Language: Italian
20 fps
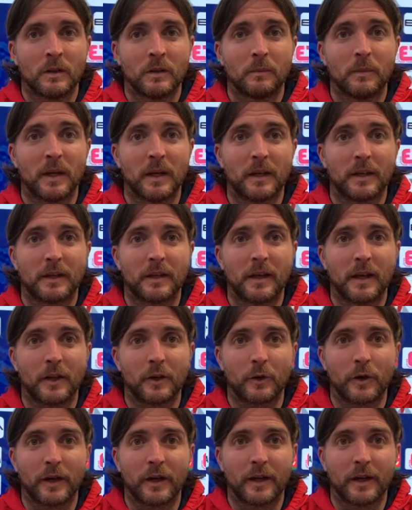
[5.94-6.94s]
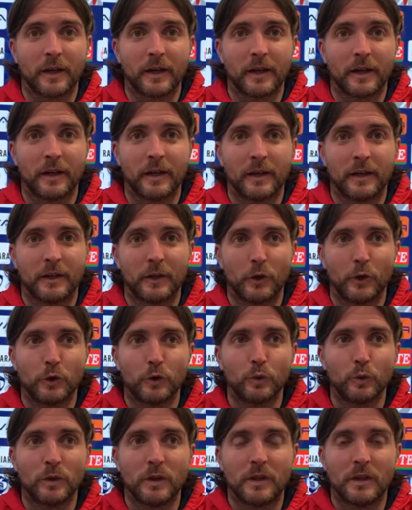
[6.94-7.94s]
Beh, è chiaro che noi
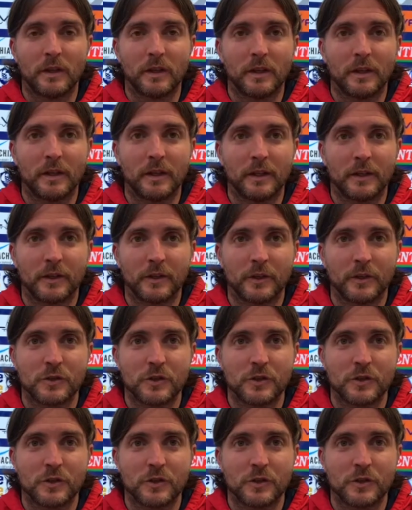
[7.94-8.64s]
tutti